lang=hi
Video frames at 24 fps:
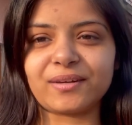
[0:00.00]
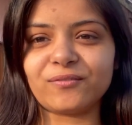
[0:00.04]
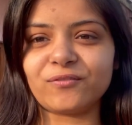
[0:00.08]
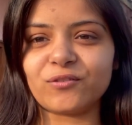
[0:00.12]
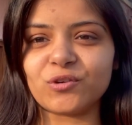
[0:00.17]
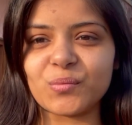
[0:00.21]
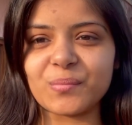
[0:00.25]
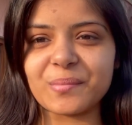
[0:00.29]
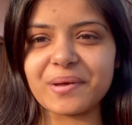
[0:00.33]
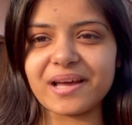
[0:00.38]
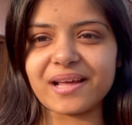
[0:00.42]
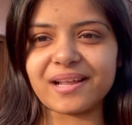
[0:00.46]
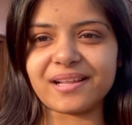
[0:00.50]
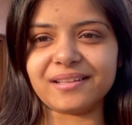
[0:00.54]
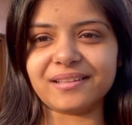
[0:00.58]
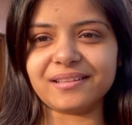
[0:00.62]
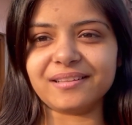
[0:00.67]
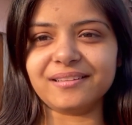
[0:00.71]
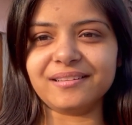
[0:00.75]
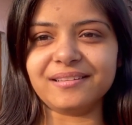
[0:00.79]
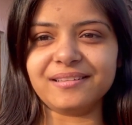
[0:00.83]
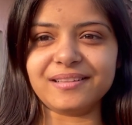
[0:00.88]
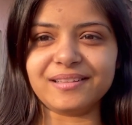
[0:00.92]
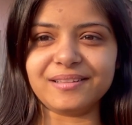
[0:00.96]
वो मैं
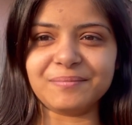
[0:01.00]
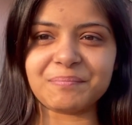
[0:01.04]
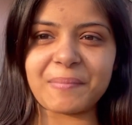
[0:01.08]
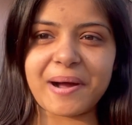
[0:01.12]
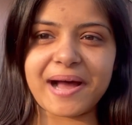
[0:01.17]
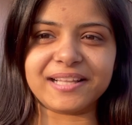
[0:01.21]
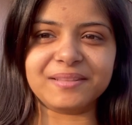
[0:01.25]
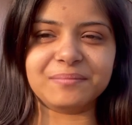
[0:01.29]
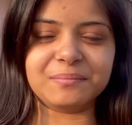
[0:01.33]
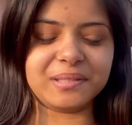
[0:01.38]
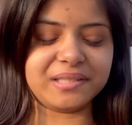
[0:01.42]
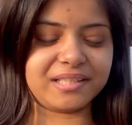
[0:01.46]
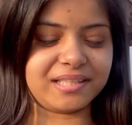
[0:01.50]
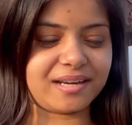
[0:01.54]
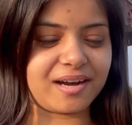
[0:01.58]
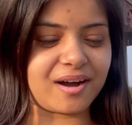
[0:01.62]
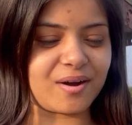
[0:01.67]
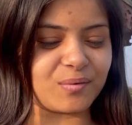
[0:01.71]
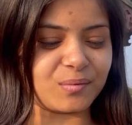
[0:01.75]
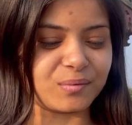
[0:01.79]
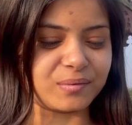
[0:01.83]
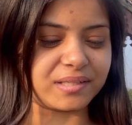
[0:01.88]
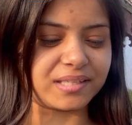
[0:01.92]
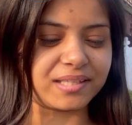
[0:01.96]
बाद में
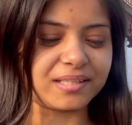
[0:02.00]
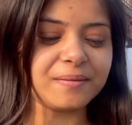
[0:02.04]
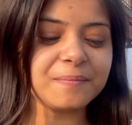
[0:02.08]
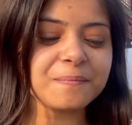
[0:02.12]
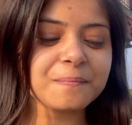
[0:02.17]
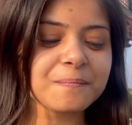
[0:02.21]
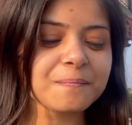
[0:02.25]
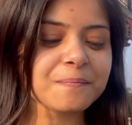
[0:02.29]
दिखाऊंगी